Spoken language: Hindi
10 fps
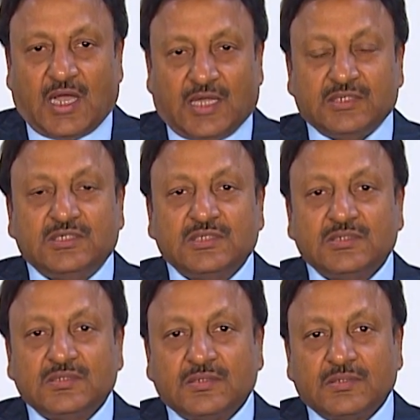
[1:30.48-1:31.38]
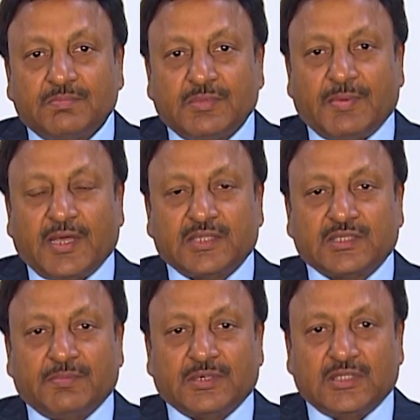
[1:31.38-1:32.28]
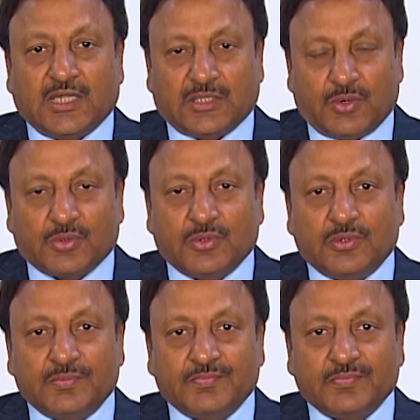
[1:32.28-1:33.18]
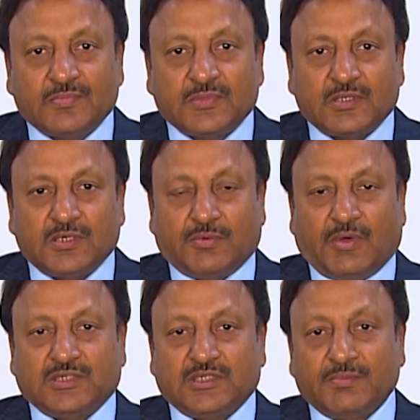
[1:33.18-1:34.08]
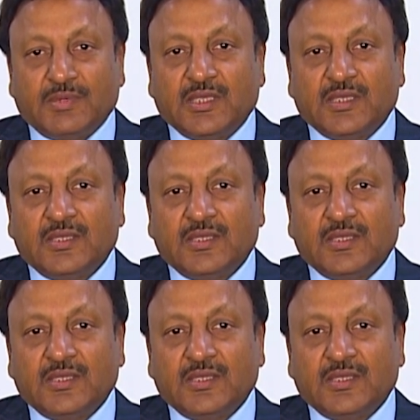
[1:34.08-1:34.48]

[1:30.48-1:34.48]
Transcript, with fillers: आज मैं भारत के मतदाताओं को निर्वाचन में